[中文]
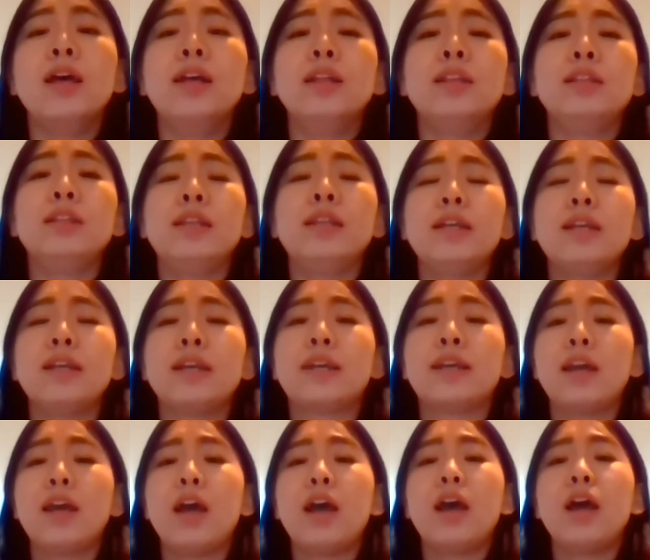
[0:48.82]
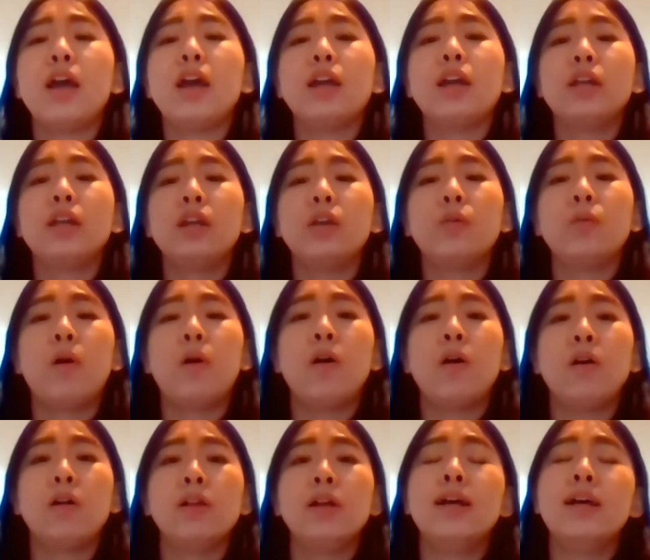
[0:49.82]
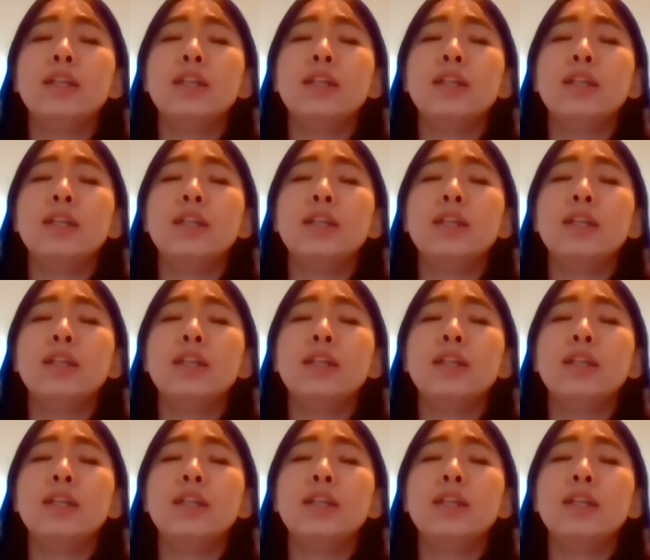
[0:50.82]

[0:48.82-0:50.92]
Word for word: 你给我